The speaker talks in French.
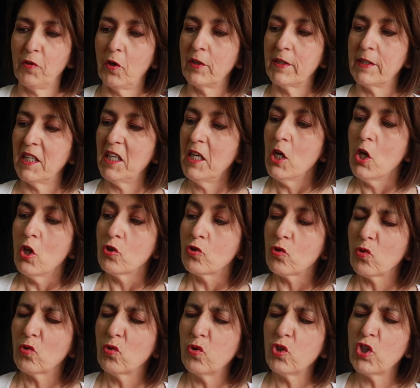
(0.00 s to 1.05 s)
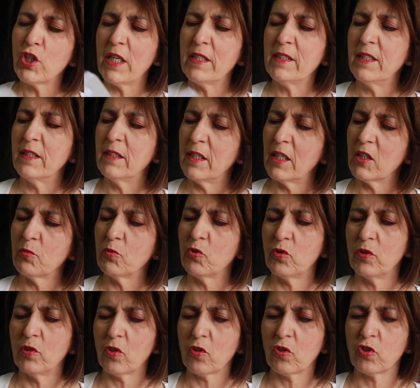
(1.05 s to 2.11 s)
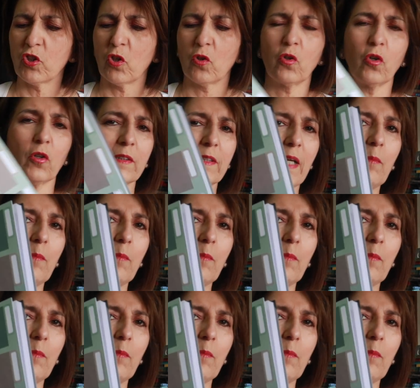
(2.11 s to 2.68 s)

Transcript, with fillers: feuilleté. Surtout, j'ai hésité. Je me suis hein, j'ai encore